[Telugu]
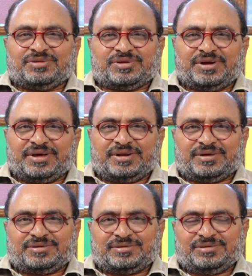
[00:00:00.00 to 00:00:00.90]
కలిశాడు ఆయన
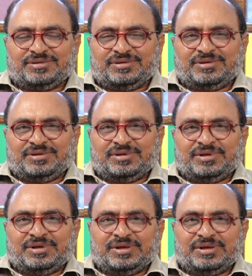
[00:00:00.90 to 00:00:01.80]

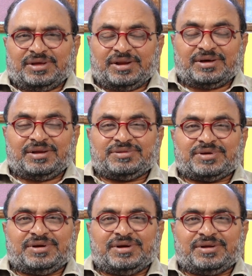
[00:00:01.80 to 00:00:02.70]
ఎలా
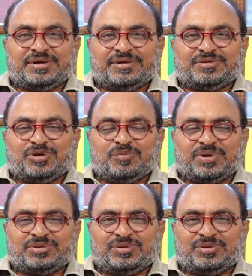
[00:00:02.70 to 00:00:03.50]
కలిశాడంటే తిరుపతి